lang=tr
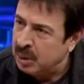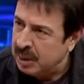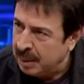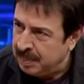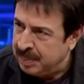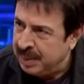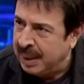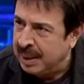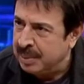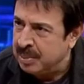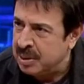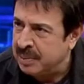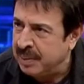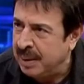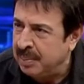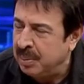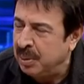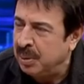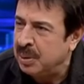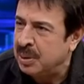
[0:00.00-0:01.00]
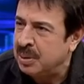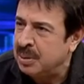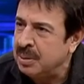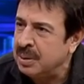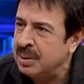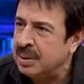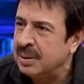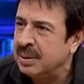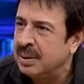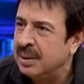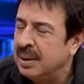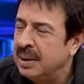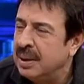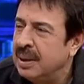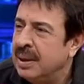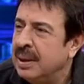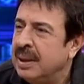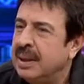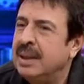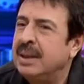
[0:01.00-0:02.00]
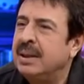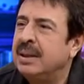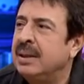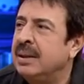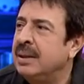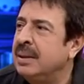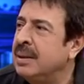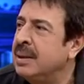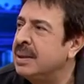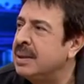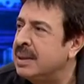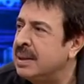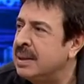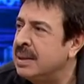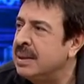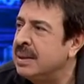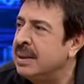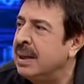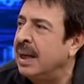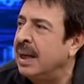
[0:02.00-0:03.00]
ortak bir yanımız var biliyorsunuz. Aa. Ee, sizin